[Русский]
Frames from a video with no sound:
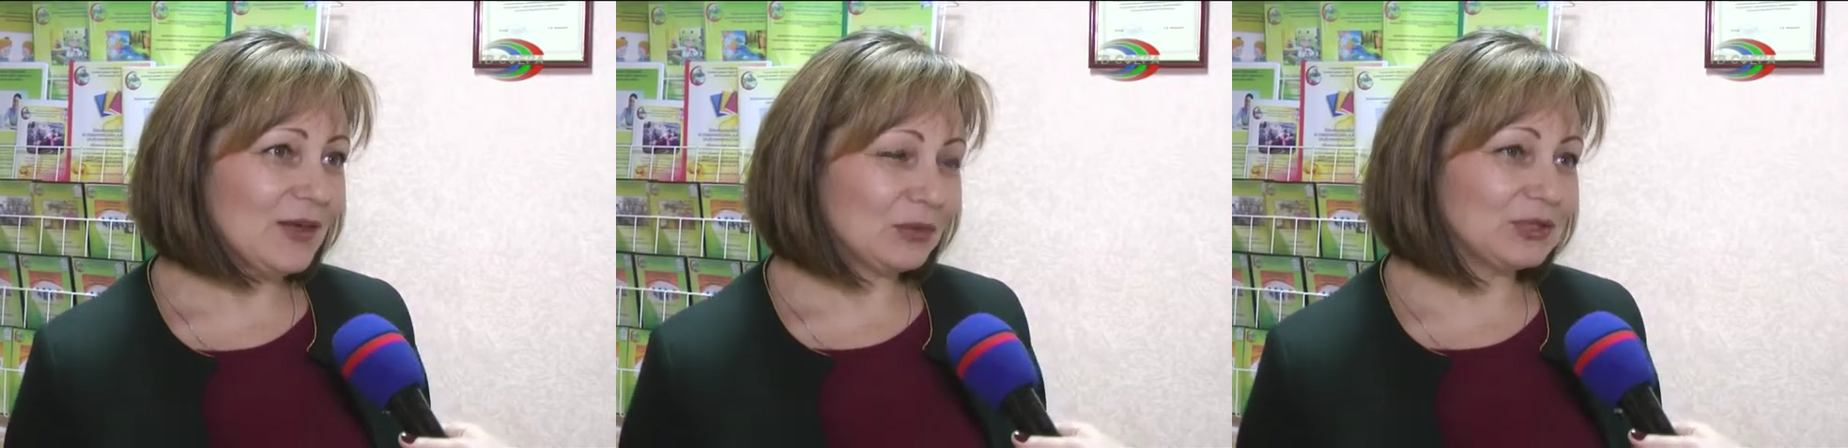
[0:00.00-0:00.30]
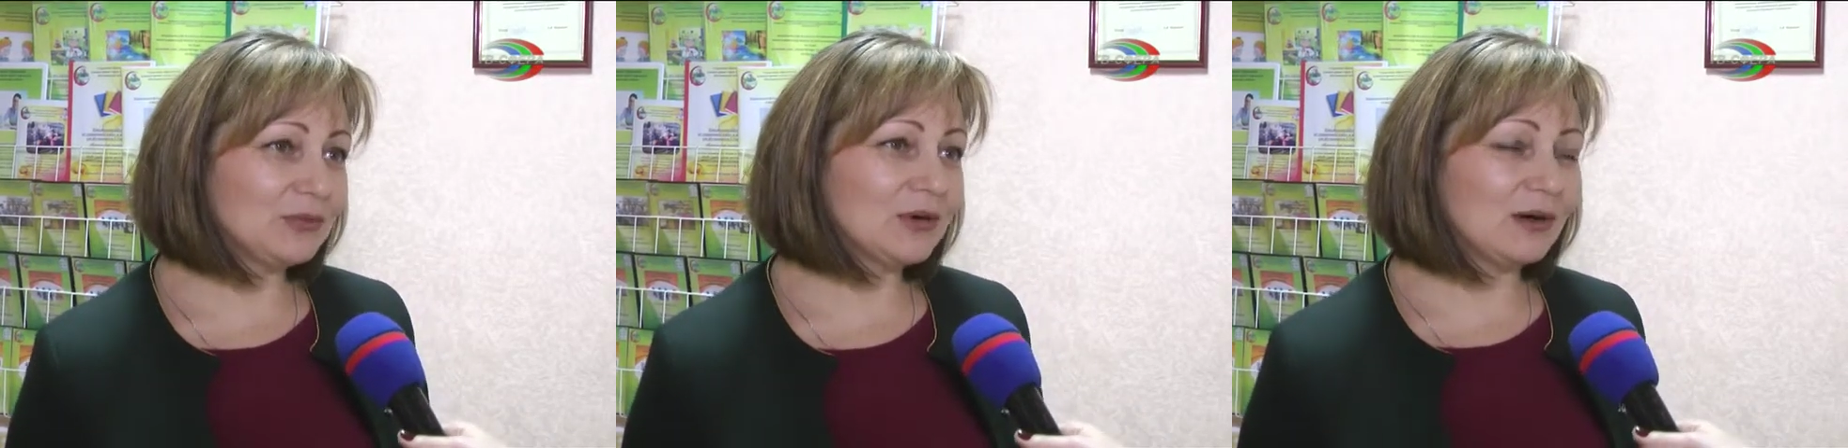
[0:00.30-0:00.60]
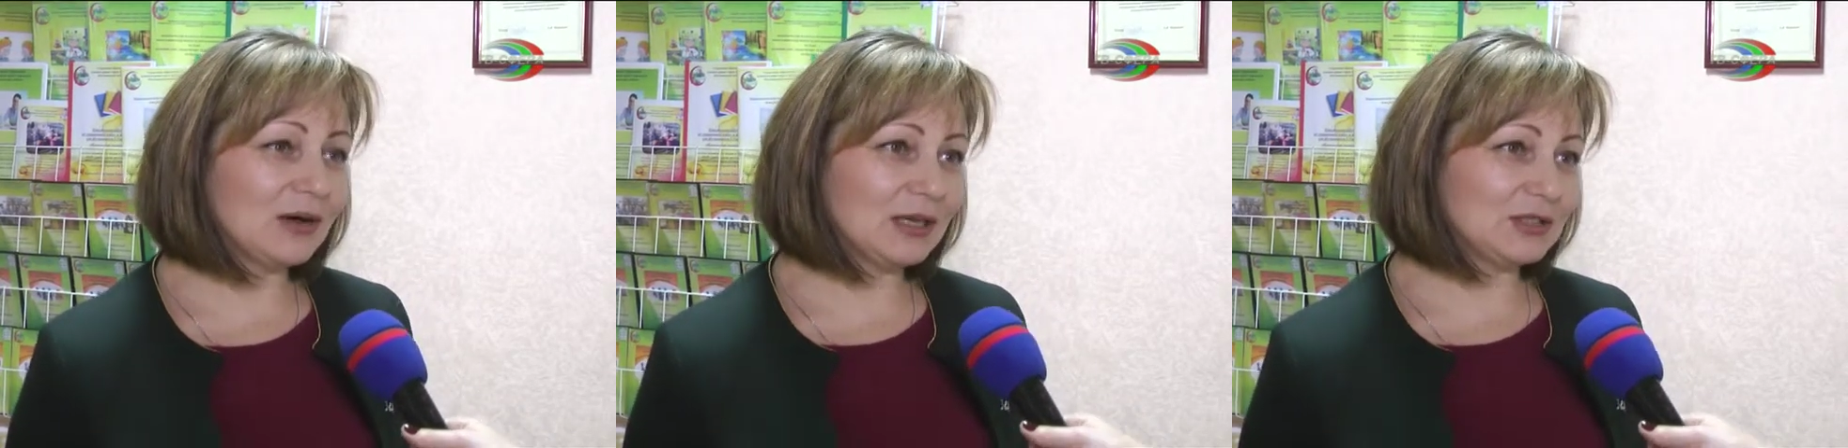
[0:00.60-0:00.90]
Поэтому
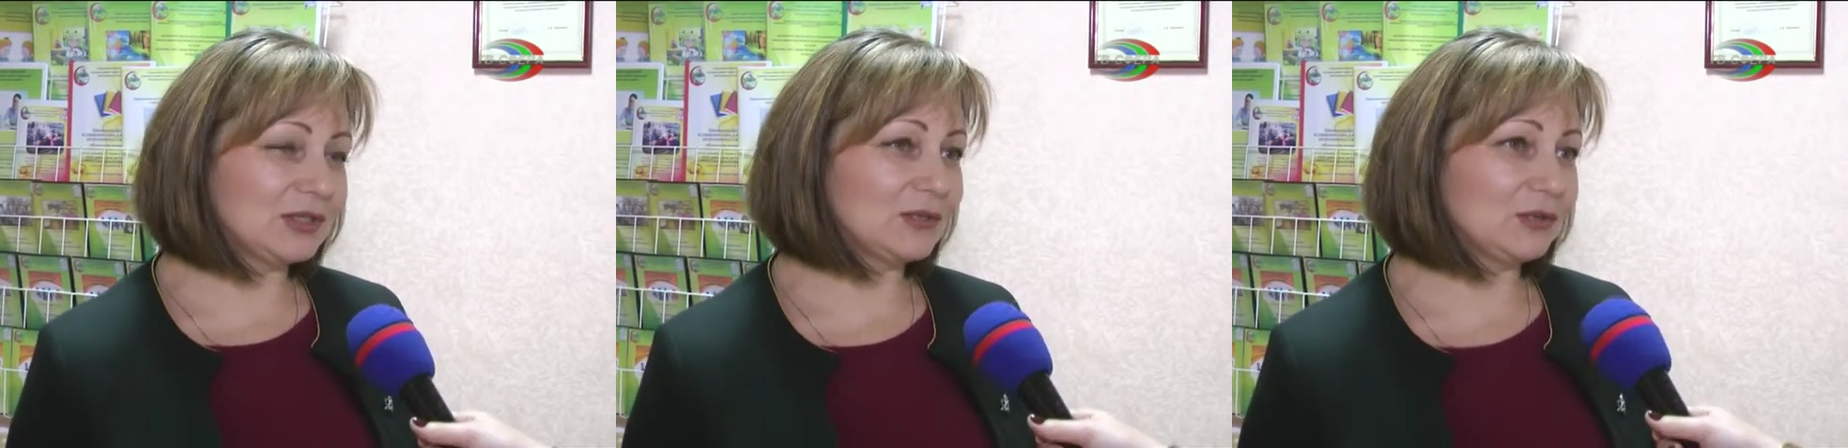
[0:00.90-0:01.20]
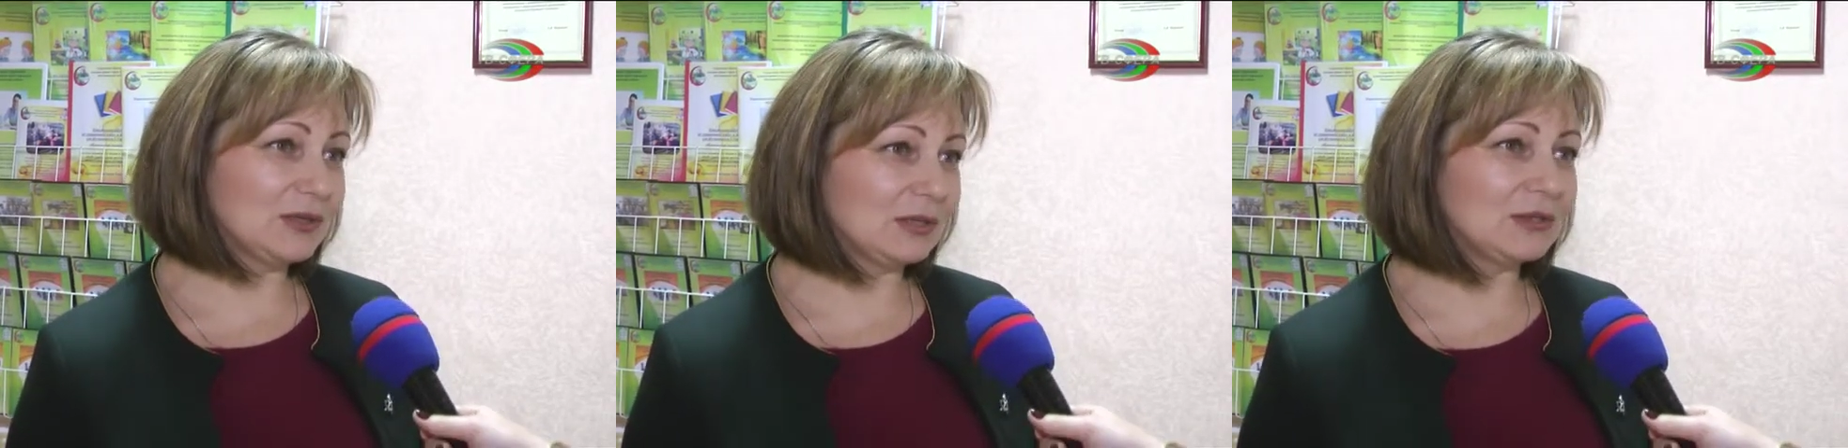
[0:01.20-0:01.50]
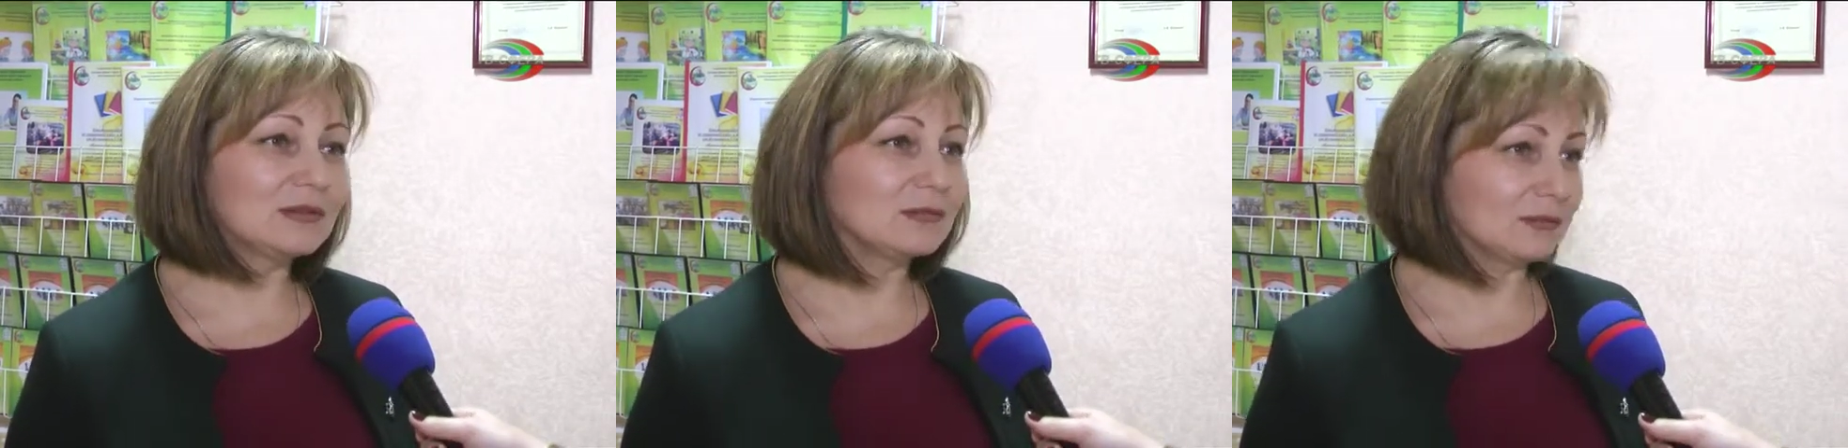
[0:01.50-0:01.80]
какая трилогия,
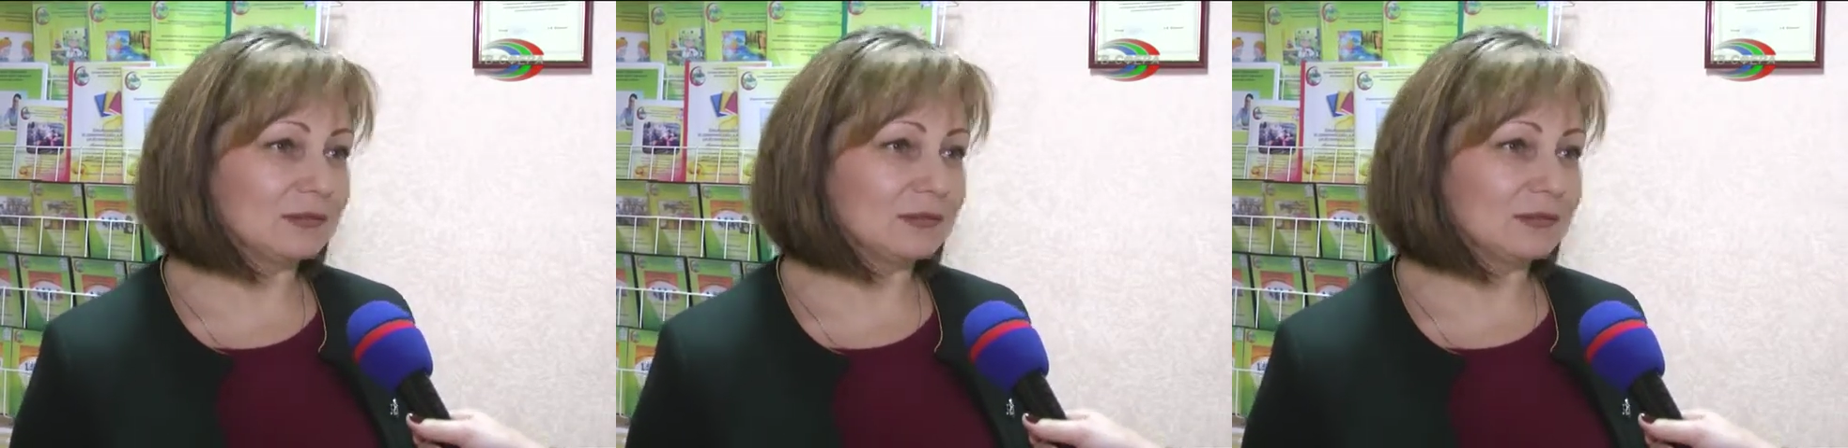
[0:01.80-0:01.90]
э,